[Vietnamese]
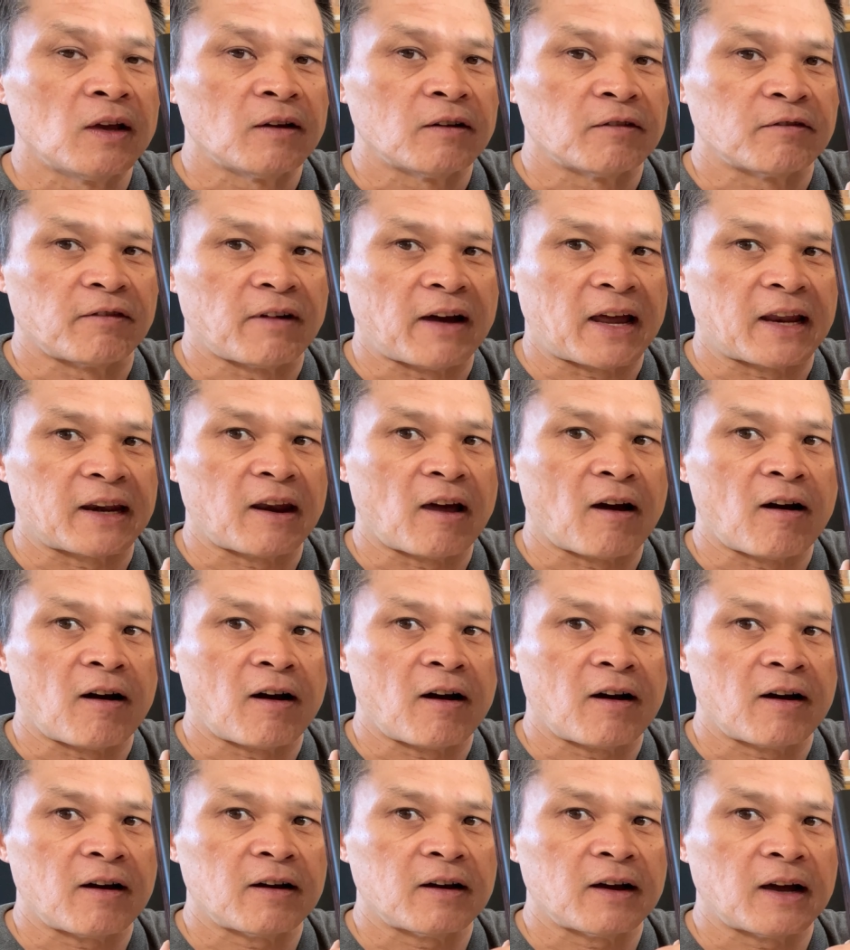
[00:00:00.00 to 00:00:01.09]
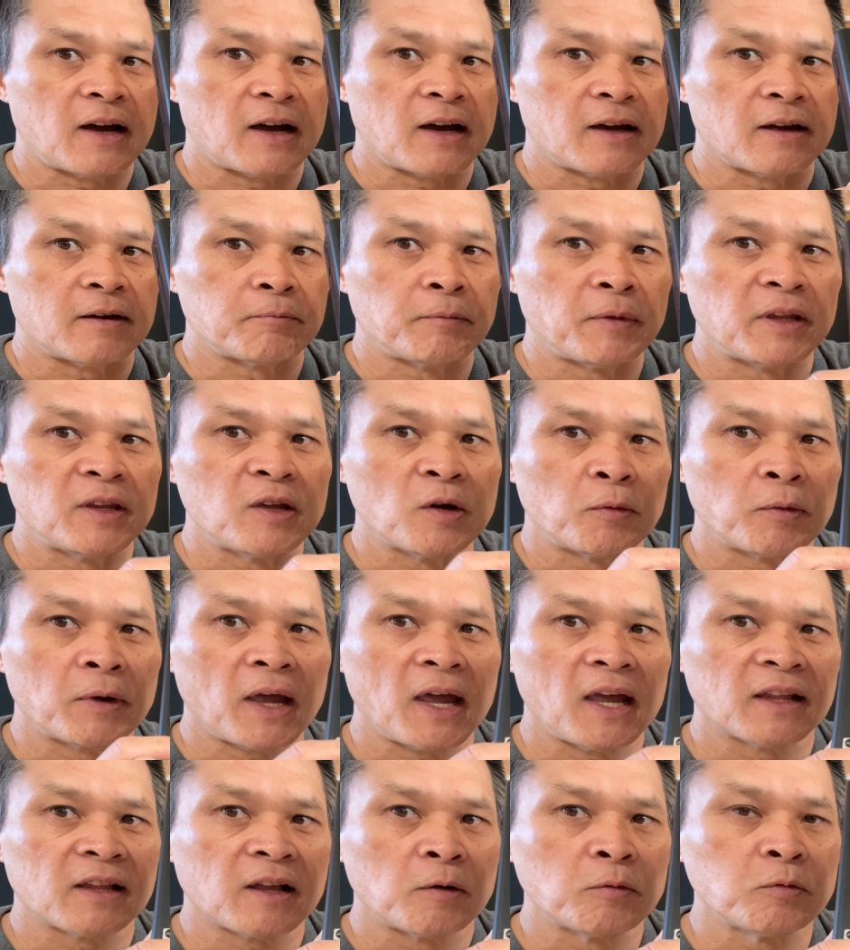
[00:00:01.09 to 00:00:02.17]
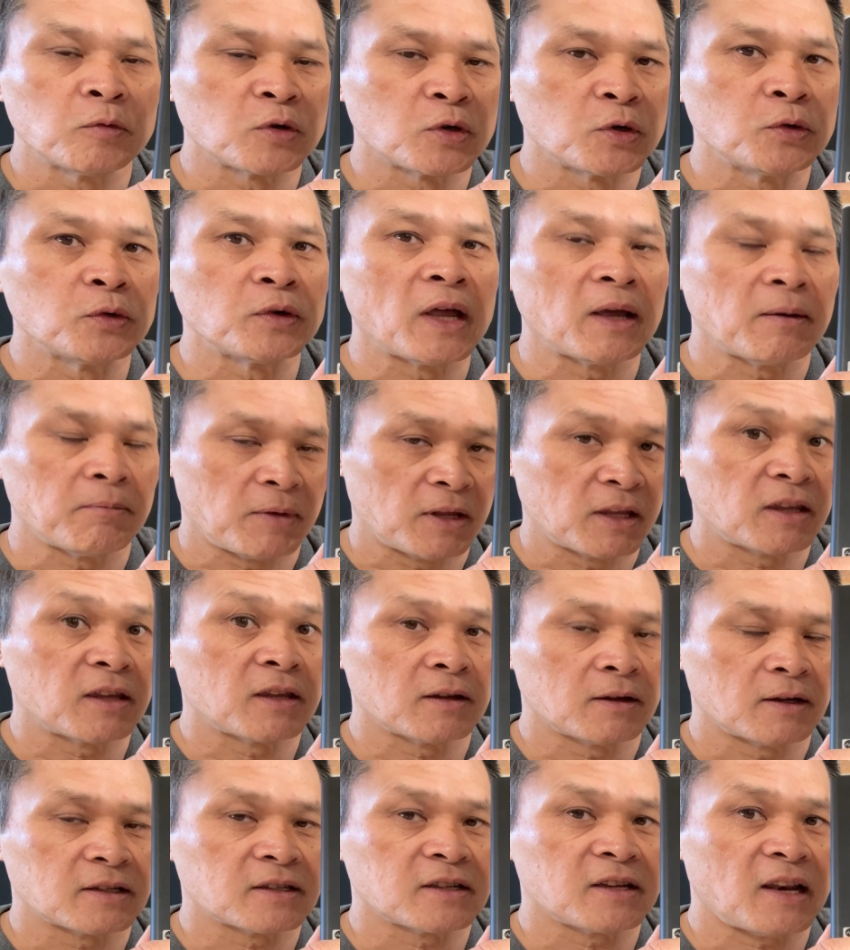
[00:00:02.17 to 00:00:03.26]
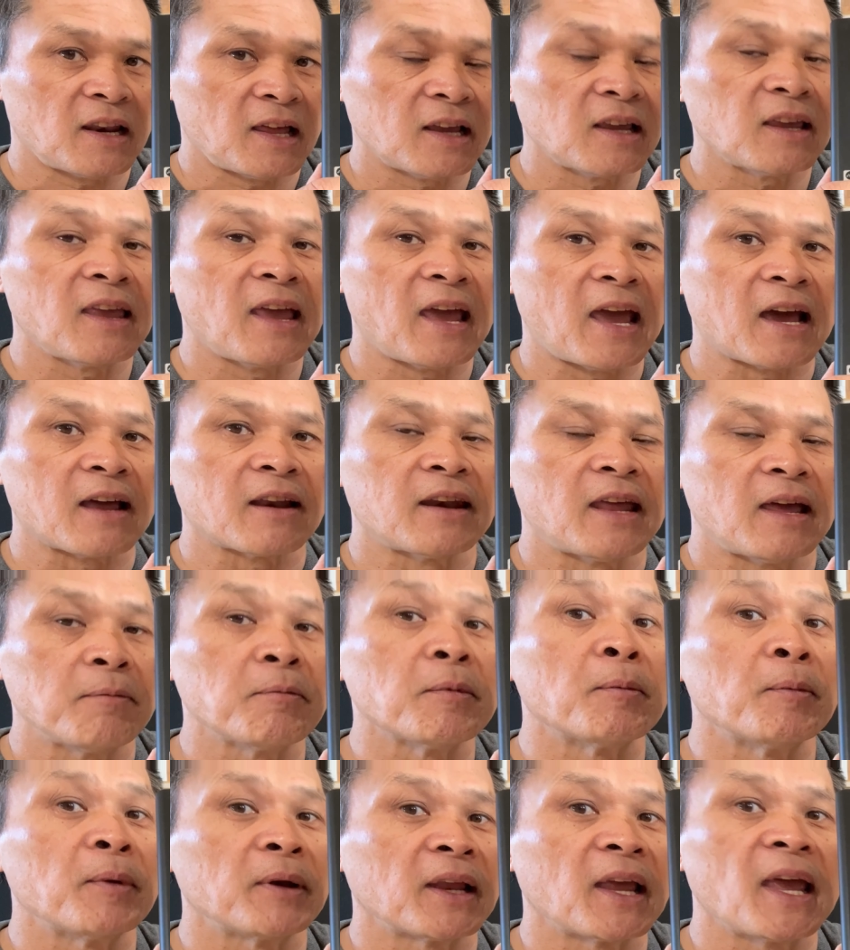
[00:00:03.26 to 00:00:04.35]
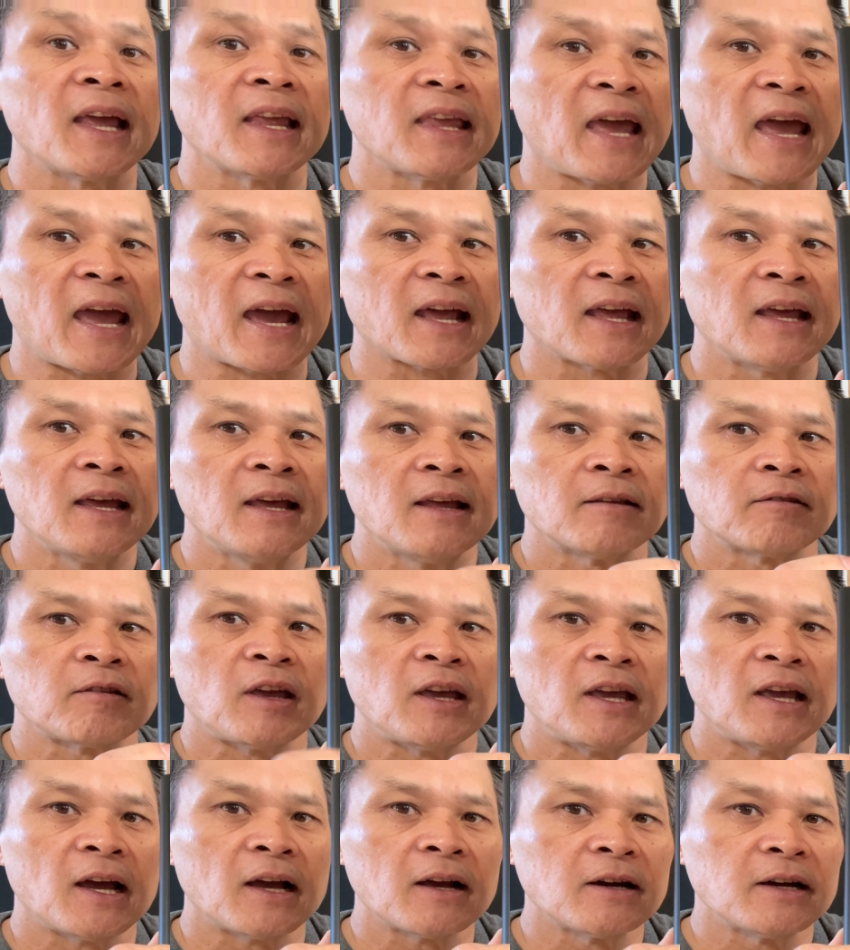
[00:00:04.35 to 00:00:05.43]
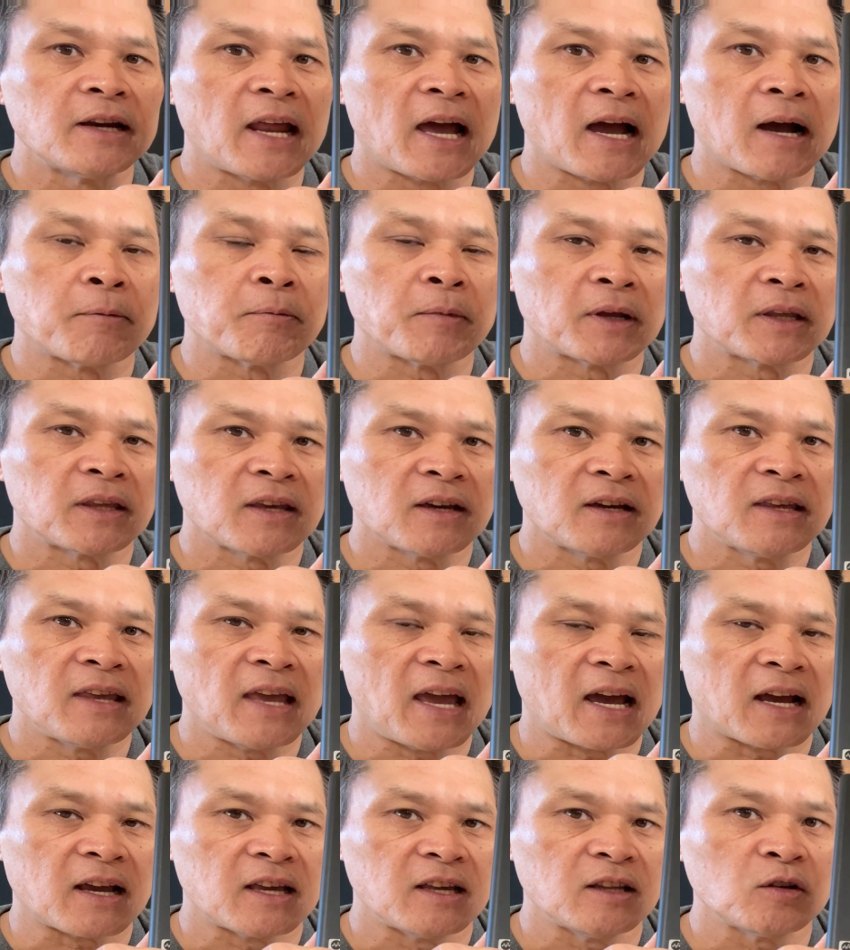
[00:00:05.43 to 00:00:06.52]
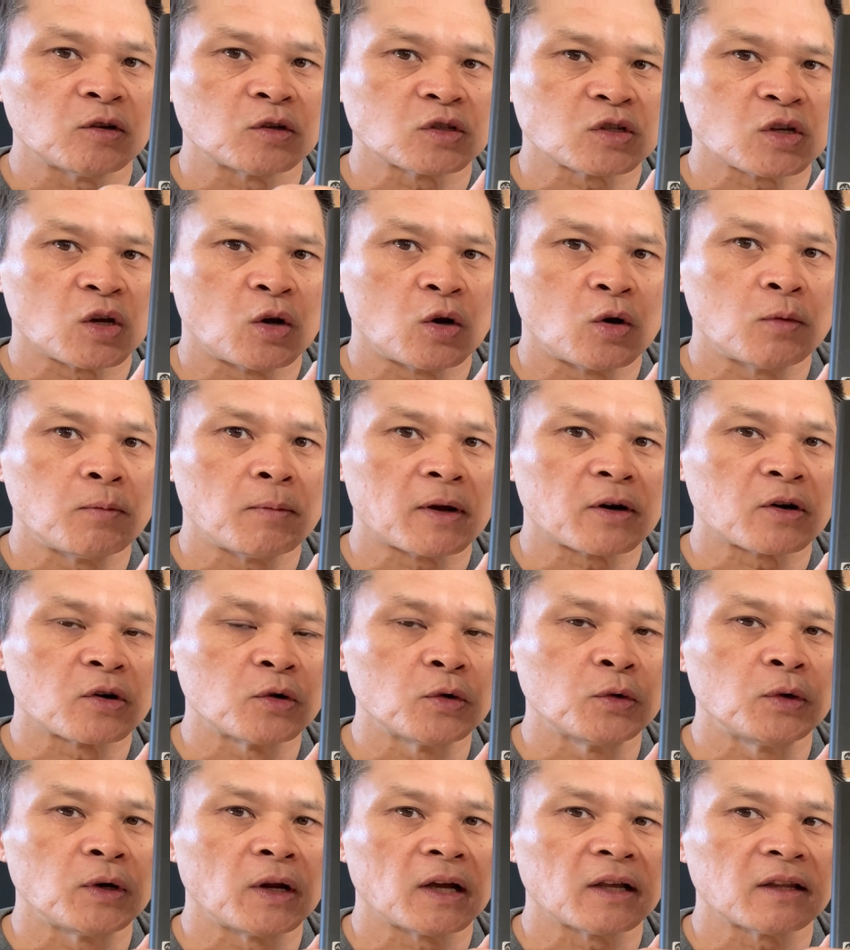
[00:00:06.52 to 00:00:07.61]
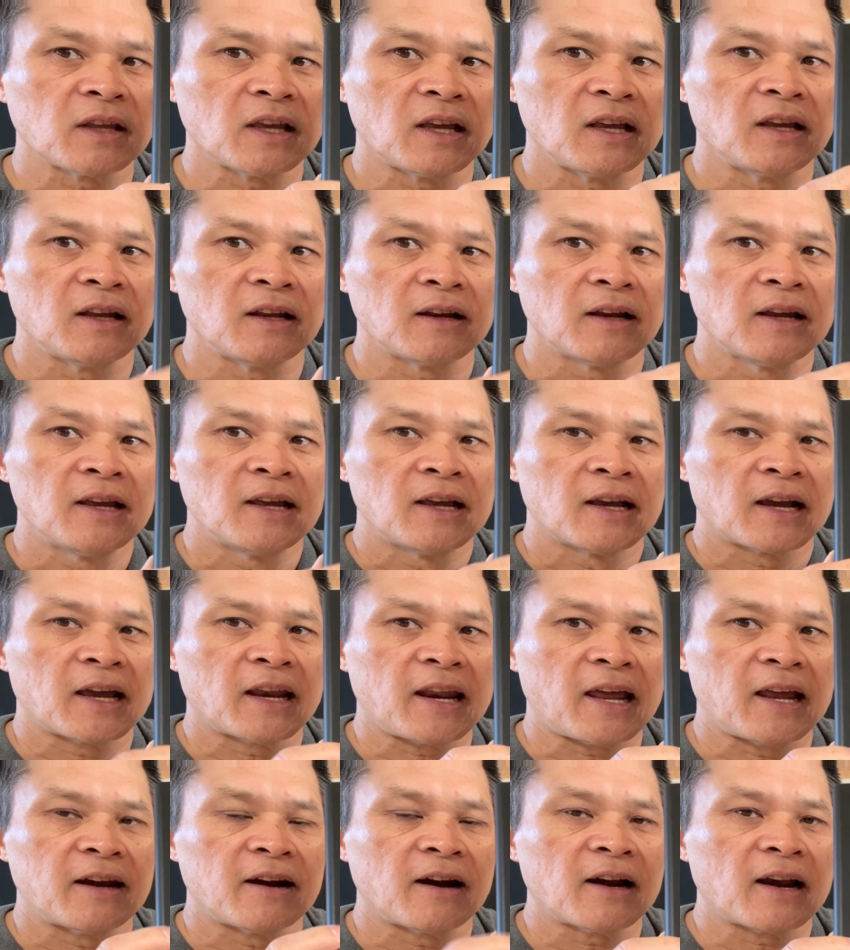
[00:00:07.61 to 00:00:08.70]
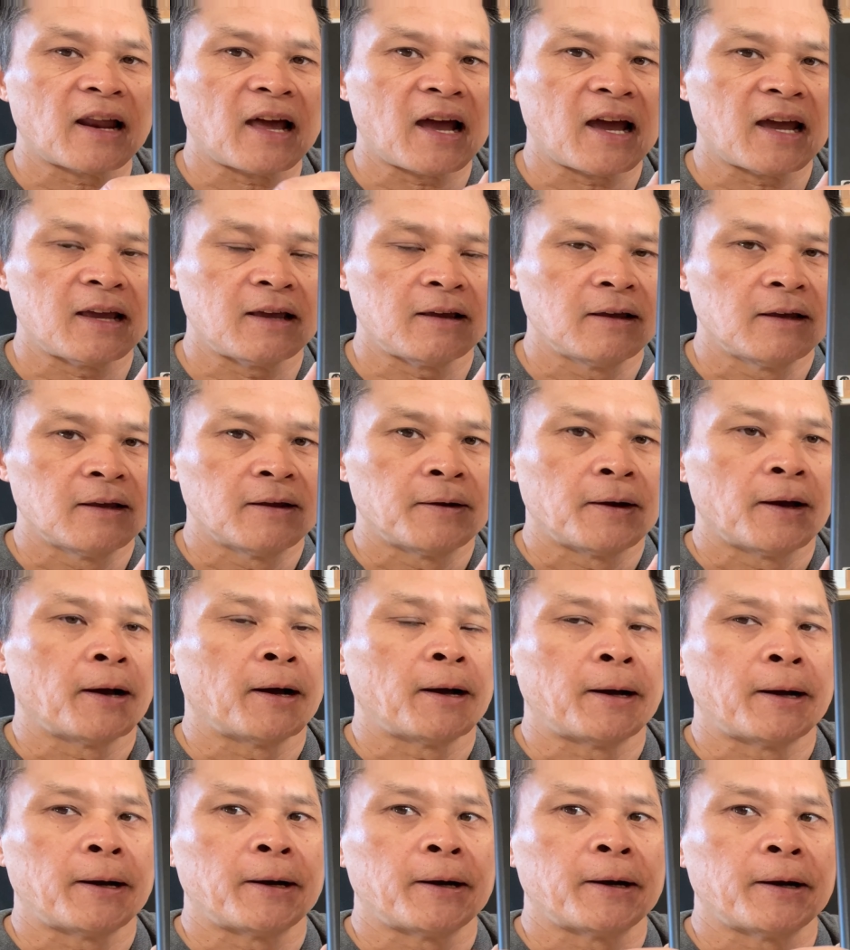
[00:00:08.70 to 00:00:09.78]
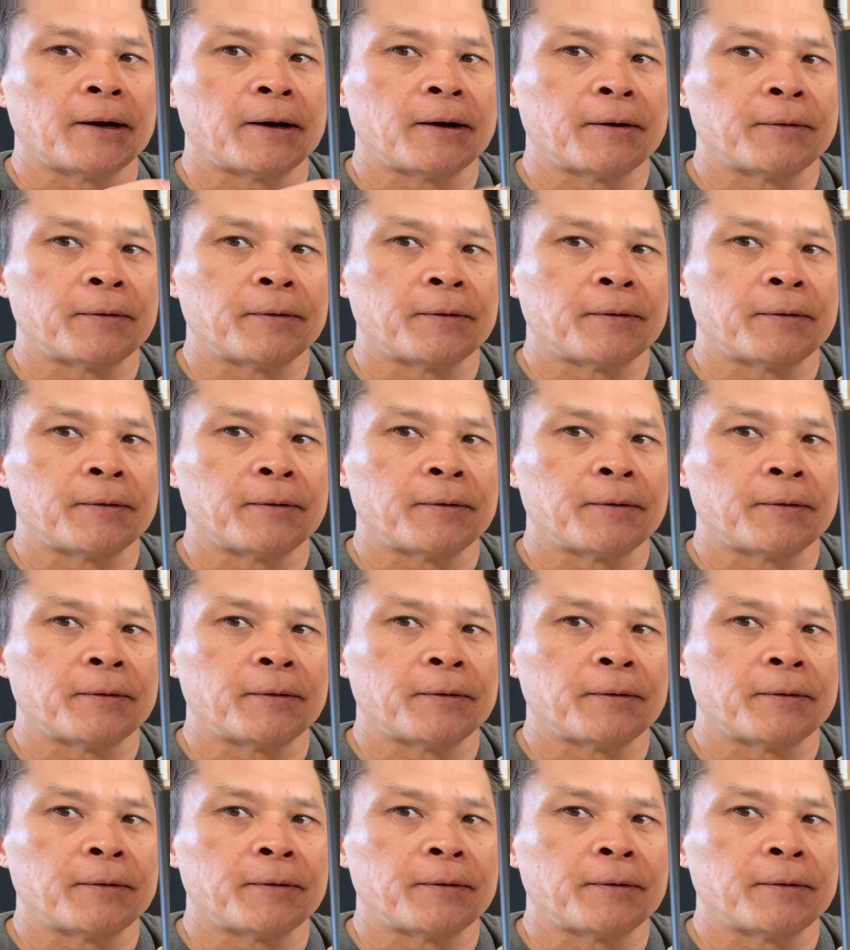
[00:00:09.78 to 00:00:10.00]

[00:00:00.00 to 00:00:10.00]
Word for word: và nó à, mình dùng cái hệ thống rune để mình à, select nhạc để mà mình nghe nhạc thì à, người nào mà chơi nhạc kỹ thuật số mà run á, thì cái này rất là hay à,